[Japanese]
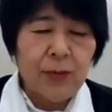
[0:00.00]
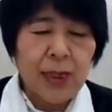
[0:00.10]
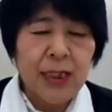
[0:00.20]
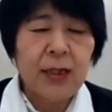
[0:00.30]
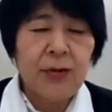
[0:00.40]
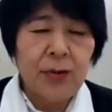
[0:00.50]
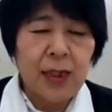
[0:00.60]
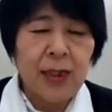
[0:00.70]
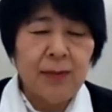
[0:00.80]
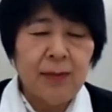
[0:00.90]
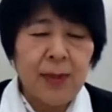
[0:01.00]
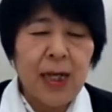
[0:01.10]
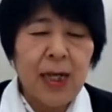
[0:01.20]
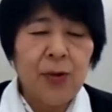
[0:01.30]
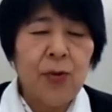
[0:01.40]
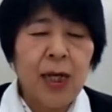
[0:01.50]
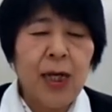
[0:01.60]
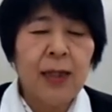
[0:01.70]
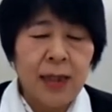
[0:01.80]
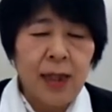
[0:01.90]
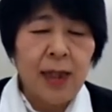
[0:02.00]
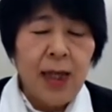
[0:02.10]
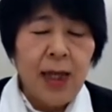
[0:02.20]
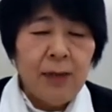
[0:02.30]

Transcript: まあ、シールに、まあ、番号を書いて、